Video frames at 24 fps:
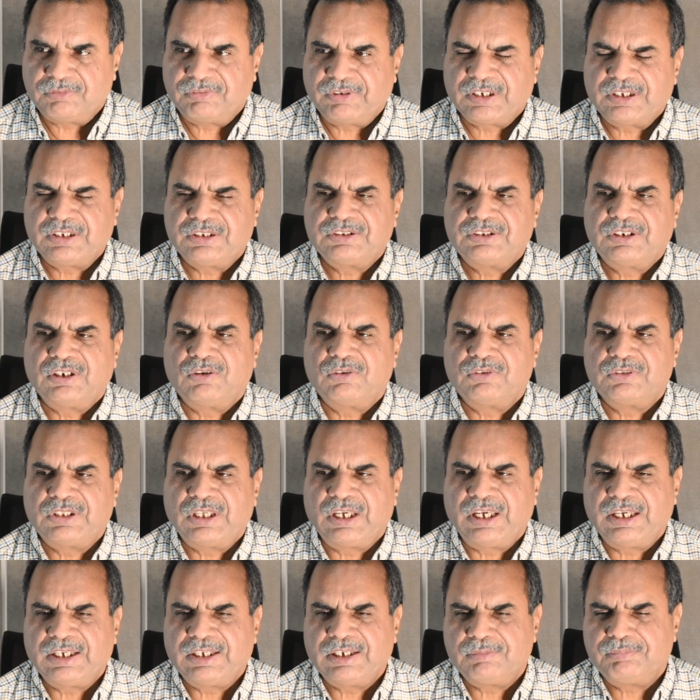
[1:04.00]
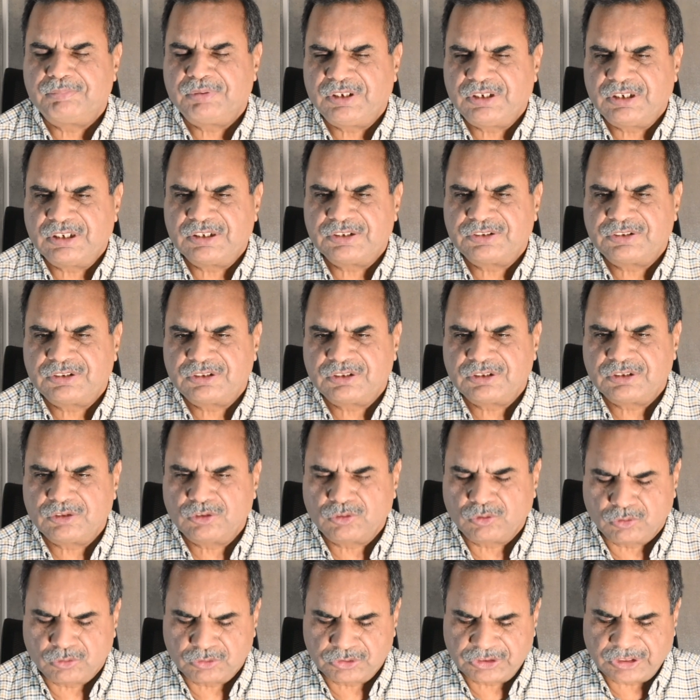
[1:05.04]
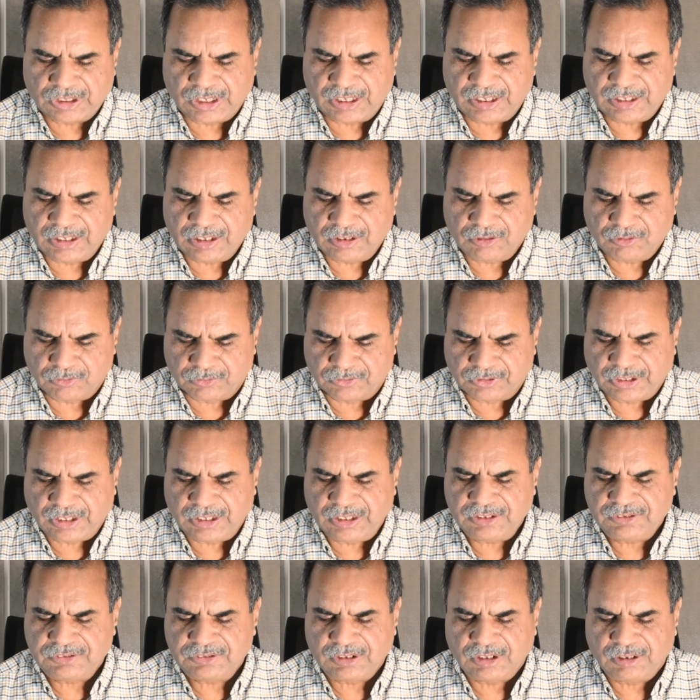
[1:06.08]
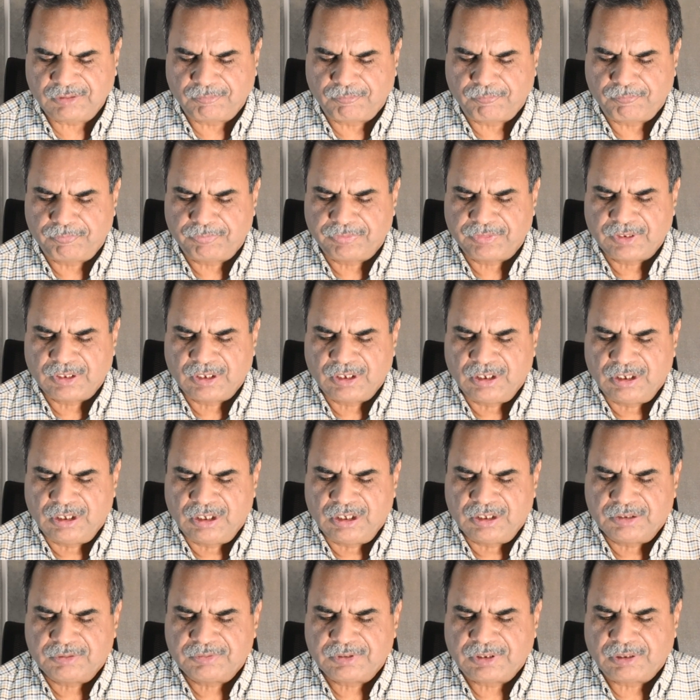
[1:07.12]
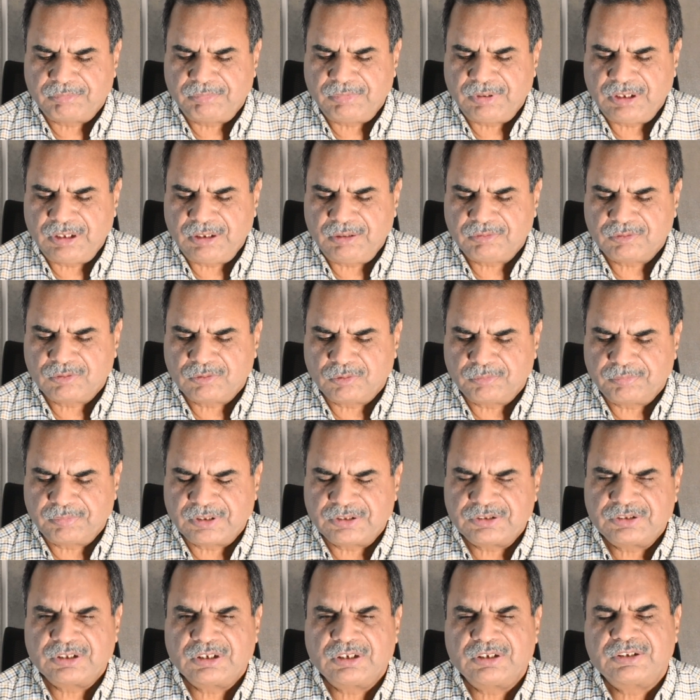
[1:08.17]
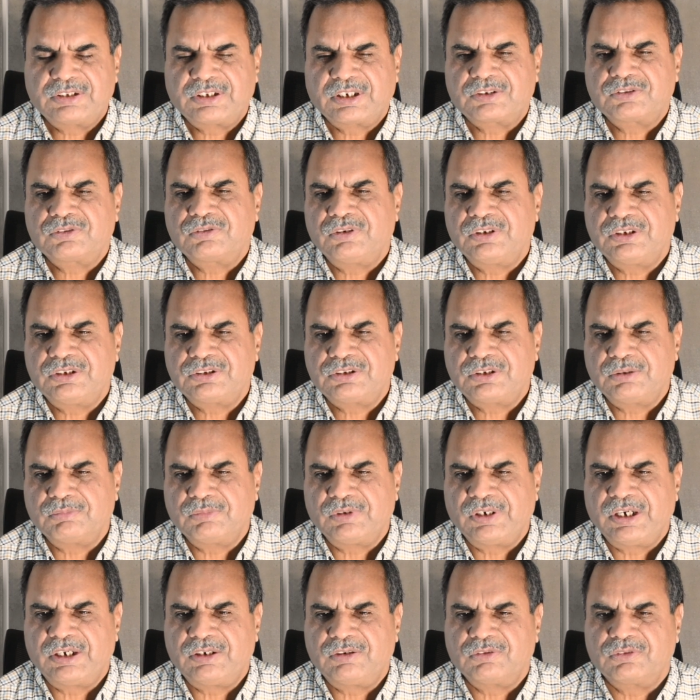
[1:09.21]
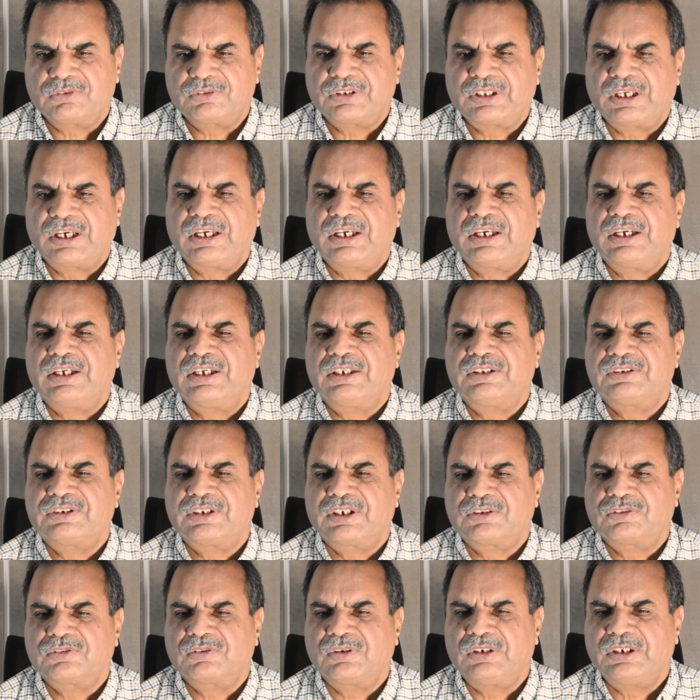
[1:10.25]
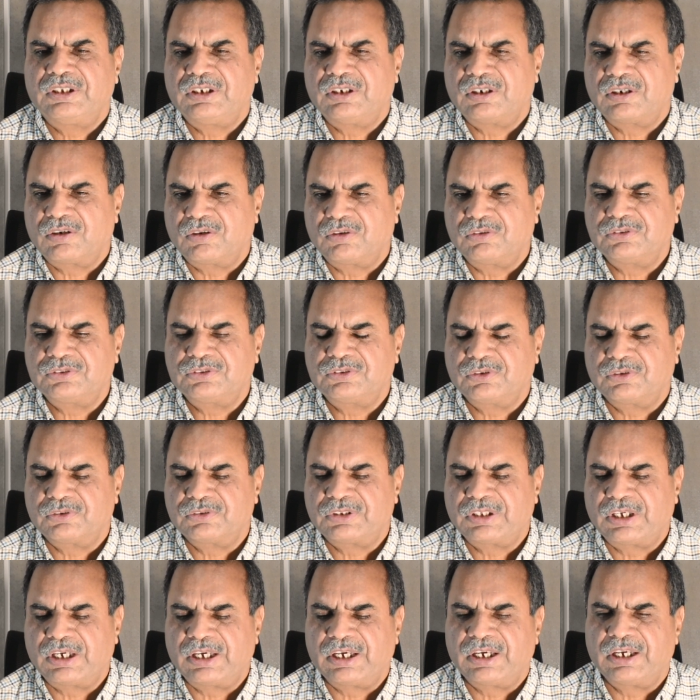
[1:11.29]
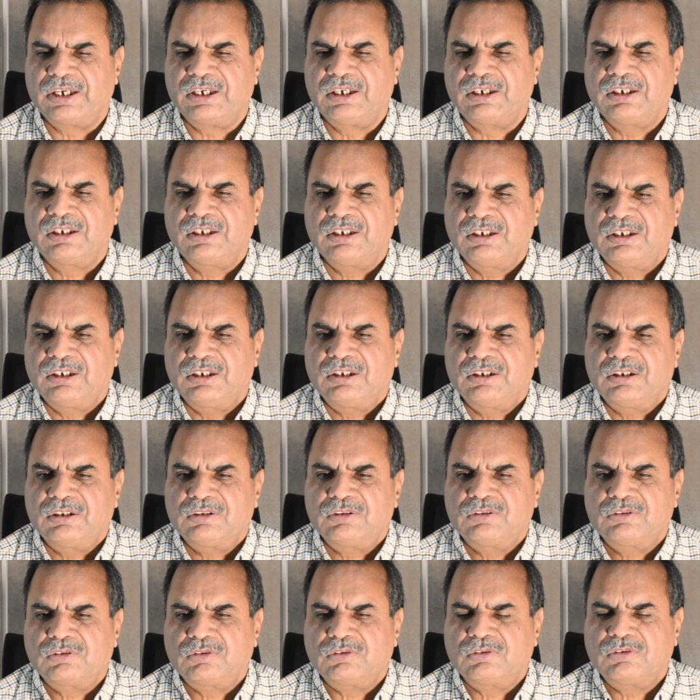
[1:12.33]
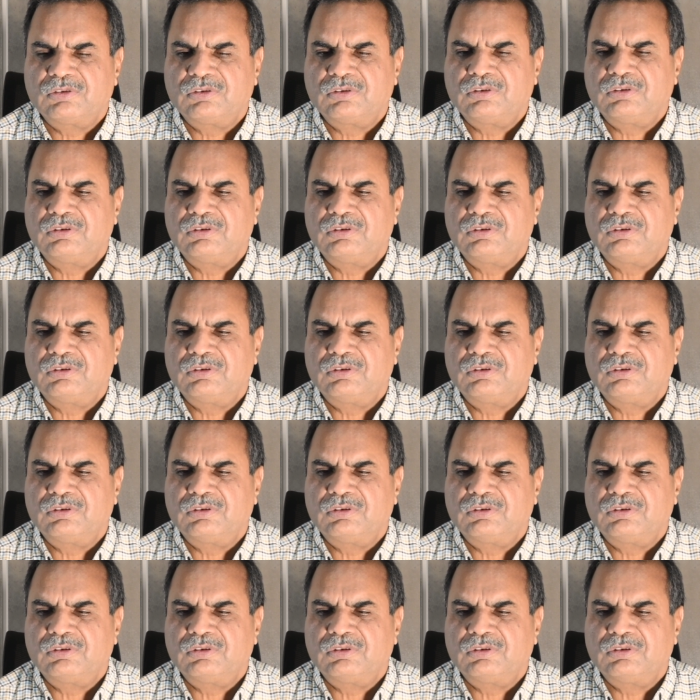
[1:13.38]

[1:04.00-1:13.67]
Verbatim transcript: इनफैक्ट तरह होता है कि पीनस दो सिलेंडर होते हैं जब भी कोई पर्सन सेक्सुअली स्टिमुलेट होता है सेक्सुअली अराउज होता है तो